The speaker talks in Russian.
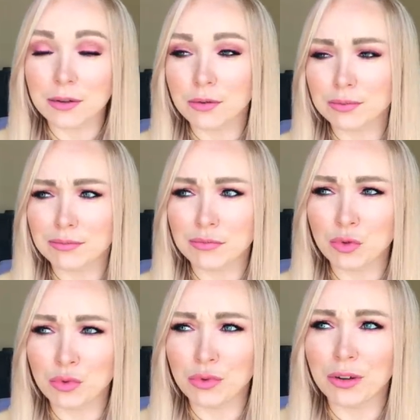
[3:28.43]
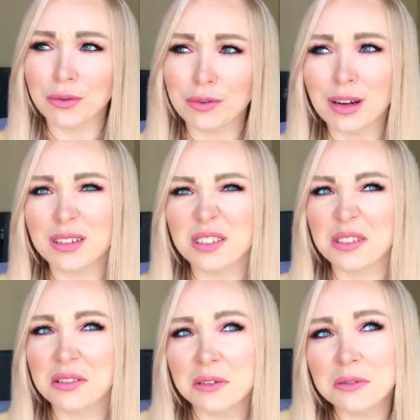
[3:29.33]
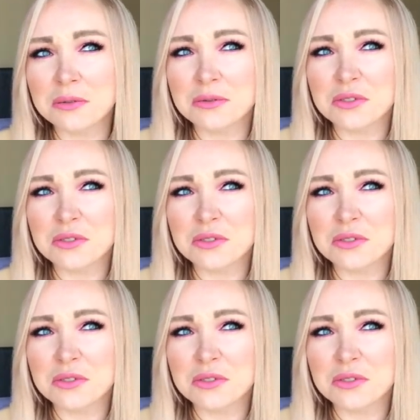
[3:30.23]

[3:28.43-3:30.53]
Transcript: Я говорю, ну, говорю, как-то, говорю,